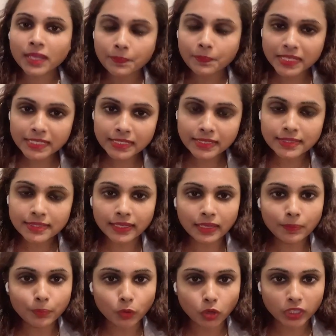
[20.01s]
బిజినెస్కి
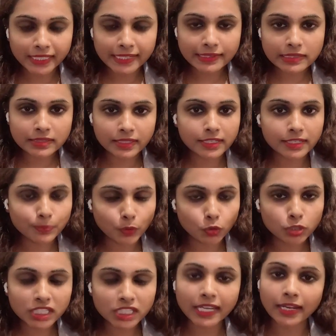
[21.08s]
పాలిటిక్స్కి స్పోర్ట్స్కి